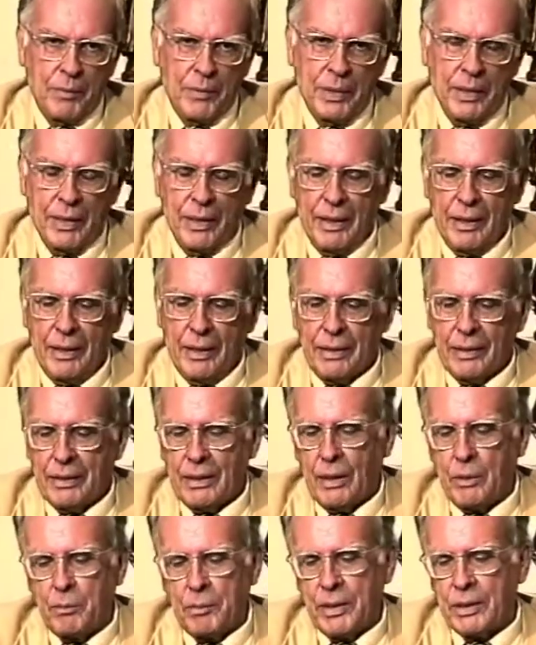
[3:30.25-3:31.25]
Uhum.
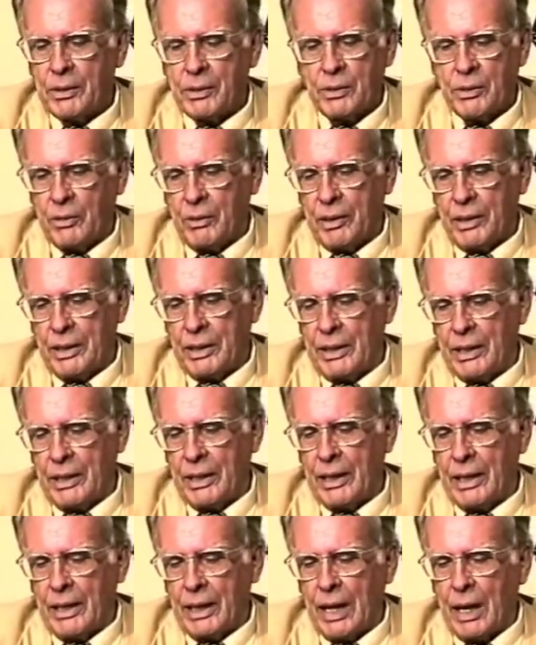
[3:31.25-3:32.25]
Então a pessoa
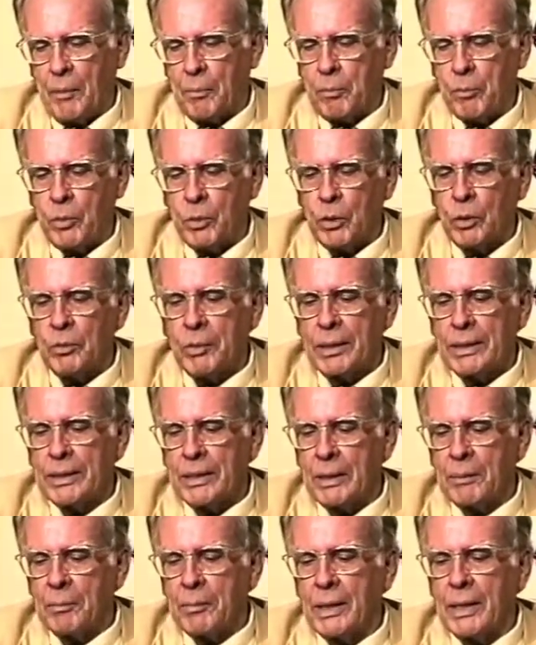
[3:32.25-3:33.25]
iria lá por uma
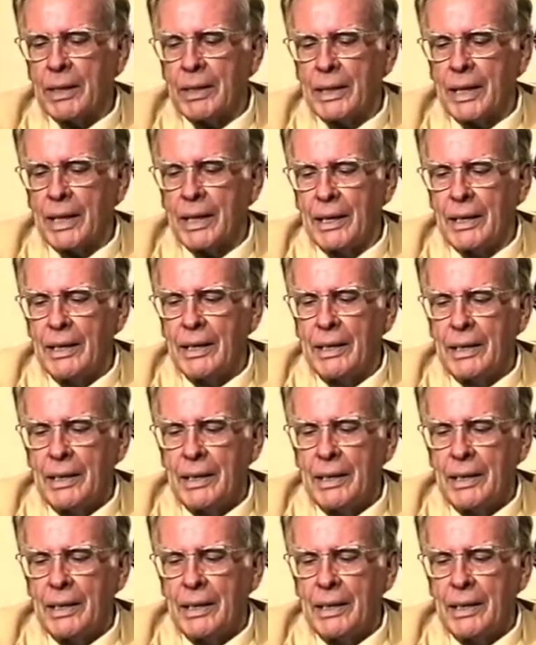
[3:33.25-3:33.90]
semana